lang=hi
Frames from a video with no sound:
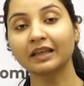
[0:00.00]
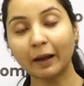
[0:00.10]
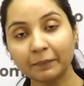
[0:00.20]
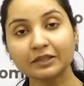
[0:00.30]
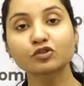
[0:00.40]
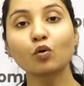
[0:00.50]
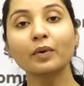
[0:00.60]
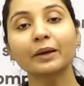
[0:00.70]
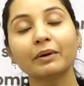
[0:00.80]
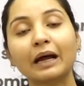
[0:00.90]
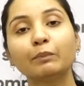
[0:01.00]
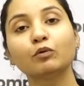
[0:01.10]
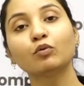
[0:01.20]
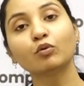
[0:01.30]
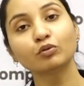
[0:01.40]
अब इसको मैं एक बार आप
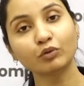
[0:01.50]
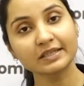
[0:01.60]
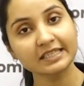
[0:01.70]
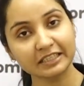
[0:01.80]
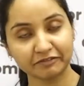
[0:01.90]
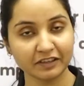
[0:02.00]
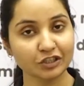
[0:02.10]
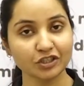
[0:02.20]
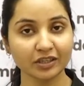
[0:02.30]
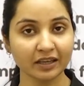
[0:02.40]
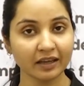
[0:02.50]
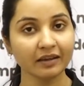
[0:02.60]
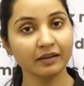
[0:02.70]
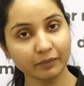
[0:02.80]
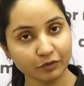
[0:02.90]
लोगों को थोड़ा सा डेफिनेशन के
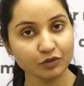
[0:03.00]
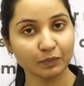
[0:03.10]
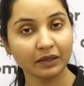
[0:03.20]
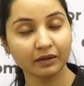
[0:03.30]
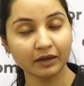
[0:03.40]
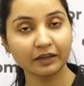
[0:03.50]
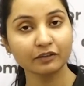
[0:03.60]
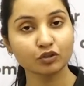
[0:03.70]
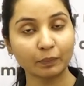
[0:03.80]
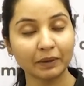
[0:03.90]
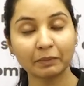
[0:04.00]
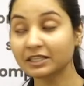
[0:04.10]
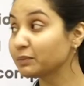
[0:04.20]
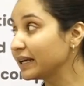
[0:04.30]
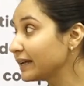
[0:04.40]
उसमें रिटर्न जो अपने
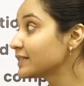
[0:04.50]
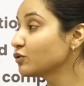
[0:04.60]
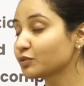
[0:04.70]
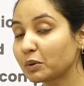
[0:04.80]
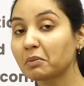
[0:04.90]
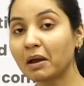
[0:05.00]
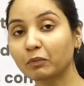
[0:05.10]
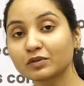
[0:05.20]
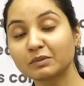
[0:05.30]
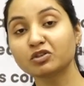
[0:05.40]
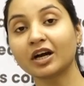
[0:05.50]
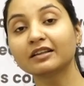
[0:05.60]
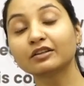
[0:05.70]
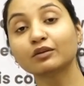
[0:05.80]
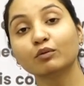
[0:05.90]
पास में टेक्स्ट है उसमें भी मैं आपको समझा
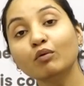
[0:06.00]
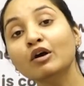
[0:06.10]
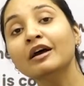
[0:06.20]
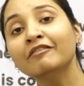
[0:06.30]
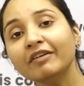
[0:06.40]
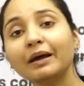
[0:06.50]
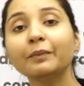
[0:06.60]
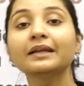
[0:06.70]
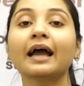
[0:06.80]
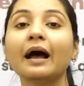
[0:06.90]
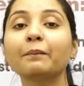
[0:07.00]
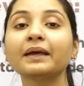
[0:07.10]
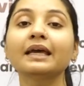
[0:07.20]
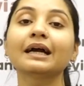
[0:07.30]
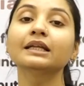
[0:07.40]
देती हूँ फिर अपन यहाँ पे
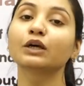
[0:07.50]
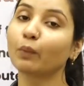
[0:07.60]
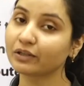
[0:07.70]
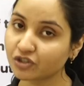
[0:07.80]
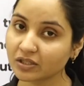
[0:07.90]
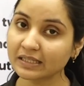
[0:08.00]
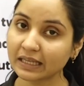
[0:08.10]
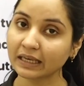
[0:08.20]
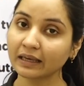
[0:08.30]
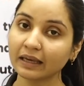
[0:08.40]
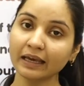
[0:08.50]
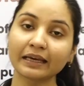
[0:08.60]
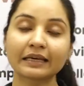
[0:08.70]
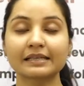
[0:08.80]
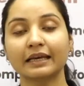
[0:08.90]
एक आध क्वेश्चन देखेंगे
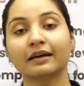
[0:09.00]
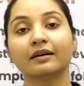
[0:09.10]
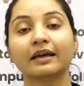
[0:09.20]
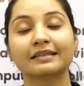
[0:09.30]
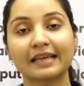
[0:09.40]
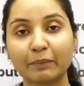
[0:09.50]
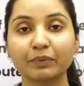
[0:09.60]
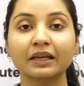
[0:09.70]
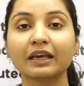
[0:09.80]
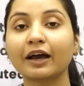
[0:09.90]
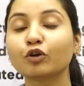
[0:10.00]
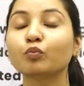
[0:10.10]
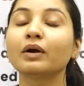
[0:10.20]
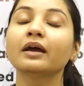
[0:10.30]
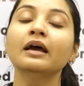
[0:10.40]
एक एग्जाम्पल लेके आई हूँ
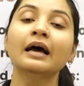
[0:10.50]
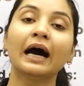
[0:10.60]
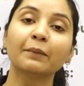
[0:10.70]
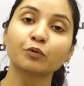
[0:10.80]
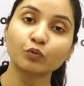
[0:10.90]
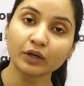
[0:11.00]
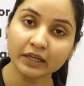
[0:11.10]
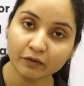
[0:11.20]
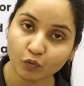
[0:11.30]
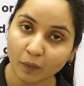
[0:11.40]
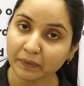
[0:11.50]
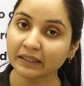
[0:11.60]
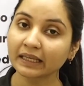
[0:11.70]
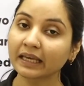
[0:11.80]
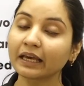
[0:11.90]
मैं आप लोगों के लिए वो अपन
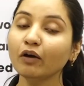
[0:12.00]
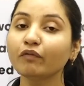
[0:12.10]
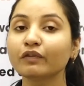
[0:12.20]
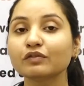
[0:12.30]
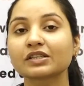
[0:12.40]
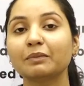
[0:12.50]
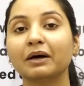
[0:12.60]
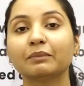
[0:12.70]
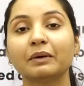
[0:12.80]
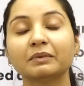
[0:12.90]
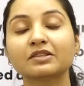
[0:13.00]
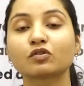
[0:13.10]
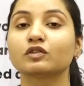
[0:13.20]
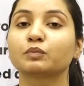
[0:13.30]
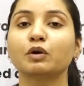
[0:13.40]
देखेंगे और फिर उसके बाद में अपन इस
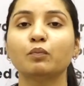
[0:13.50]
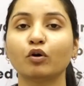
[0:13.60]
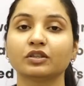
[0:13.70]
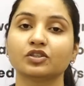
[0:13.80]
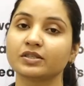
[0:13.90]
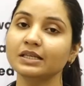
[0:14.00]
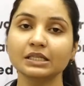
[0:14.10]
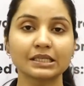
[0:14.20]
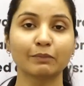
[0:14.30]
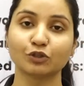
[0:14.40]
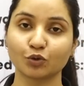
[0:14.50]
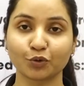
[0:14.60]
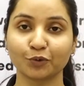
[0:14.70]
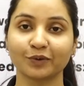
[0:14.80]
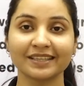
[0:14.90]
कॉन्सेप्ट को बहुत अच्छे से समझ
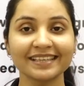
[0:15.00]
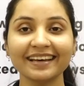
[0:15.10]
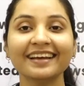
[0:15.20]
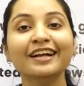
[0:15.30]
चुके होंगे ठीक है